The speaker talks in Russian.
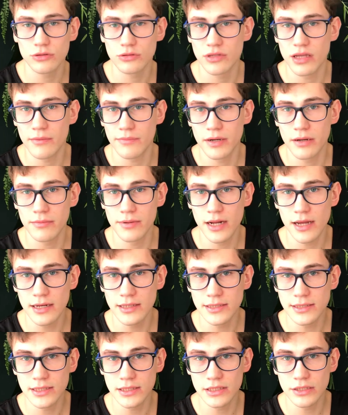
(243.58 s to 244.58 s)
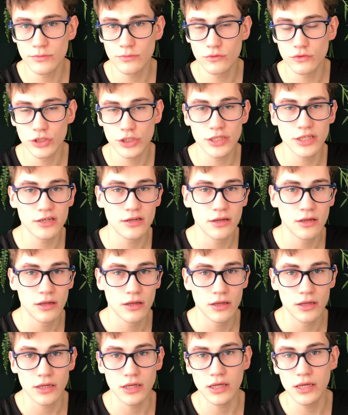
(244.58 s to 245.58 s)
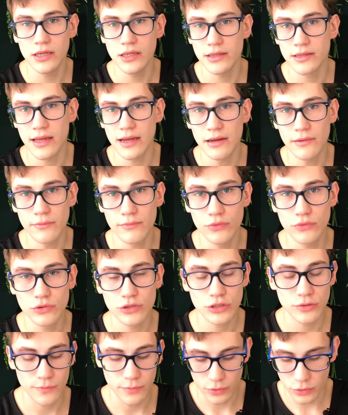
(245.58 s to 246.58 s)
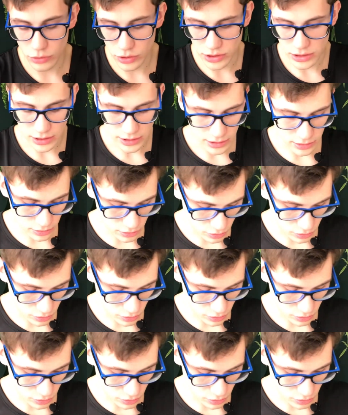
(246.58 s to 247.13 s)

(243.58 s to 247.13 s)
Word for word: туда пробрались, эти мушки, и там будет просто